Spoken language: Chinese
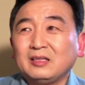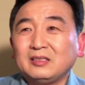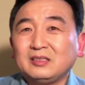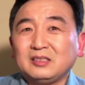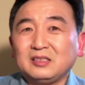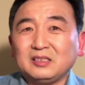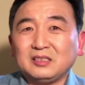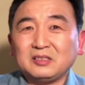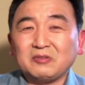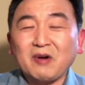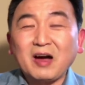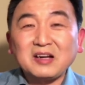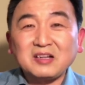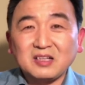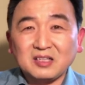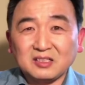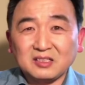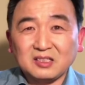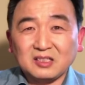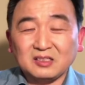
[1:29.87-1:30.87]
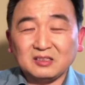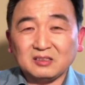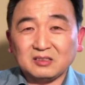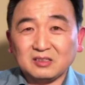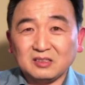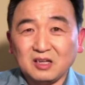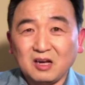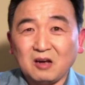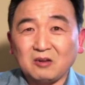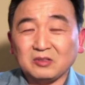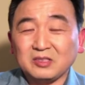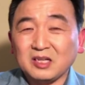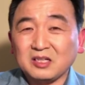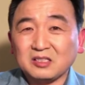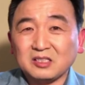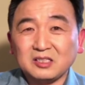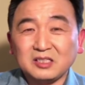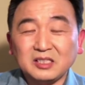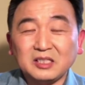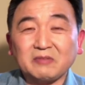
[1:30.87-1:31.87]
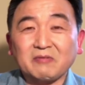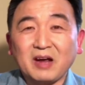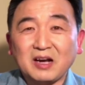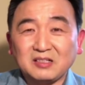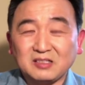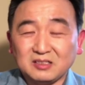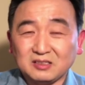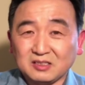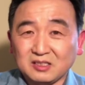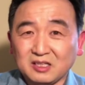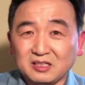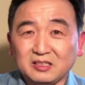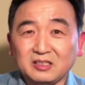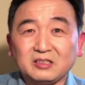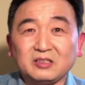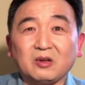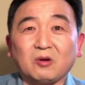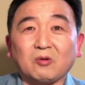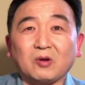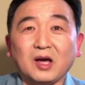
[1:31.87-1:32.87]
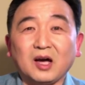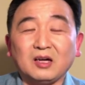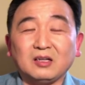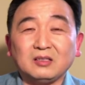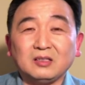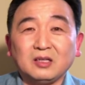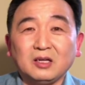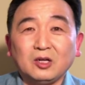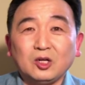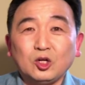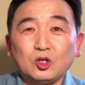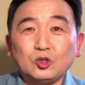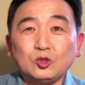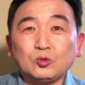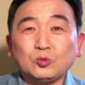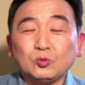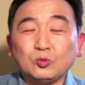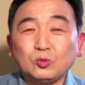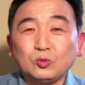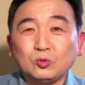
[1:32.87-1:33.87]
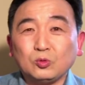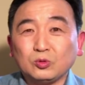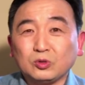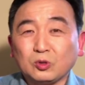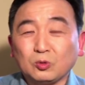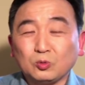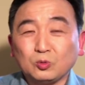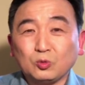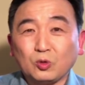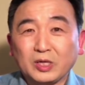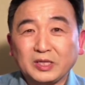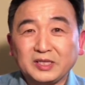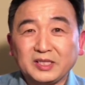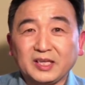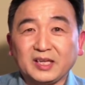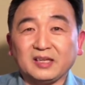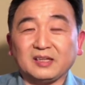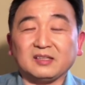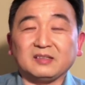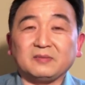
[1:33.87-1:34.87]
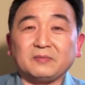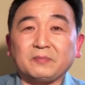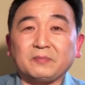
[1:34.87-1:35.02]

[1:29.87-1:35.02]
几十万人肯，好像十几万人肯定有了，住户都断电了。